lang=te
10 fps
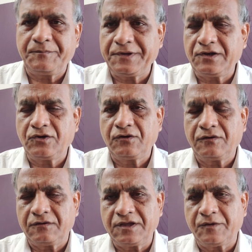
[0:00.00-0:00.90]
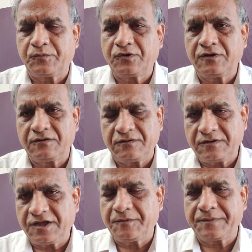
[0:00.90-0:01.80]
ఏపీలో ఎప్పుడో
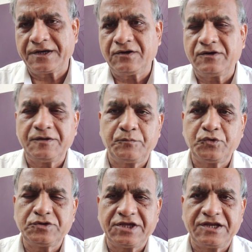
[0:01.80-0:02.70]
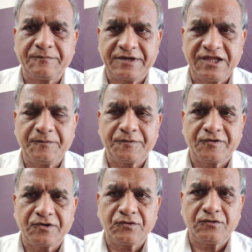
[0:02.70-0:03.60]
ఏప్రిల్లోనే పూర్తయినప్పటికీ
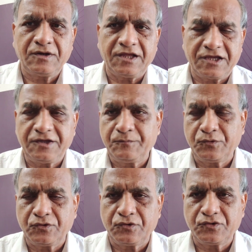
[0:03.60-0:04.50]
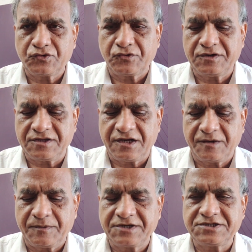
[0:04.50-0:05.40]
ఇప్పటివరకు లెక్కింపు నోచుకొని
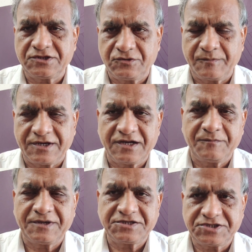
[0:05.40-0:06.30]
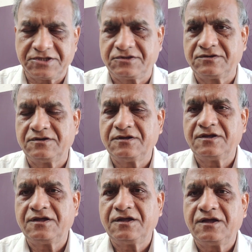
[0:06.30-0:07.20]
జిల్లా పరిషత్తు మండల పరిషత్తు
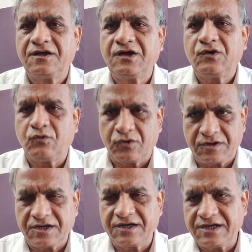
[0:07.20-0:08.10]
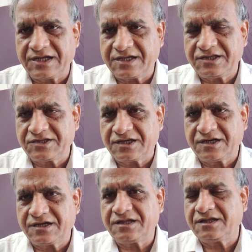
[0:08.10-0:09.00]
ఓట్లను
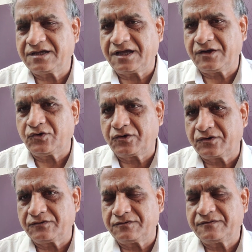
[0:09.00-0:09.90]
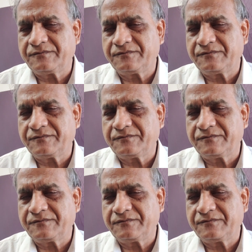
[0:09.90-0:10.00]
లెక్కించాలని హైకోర్టు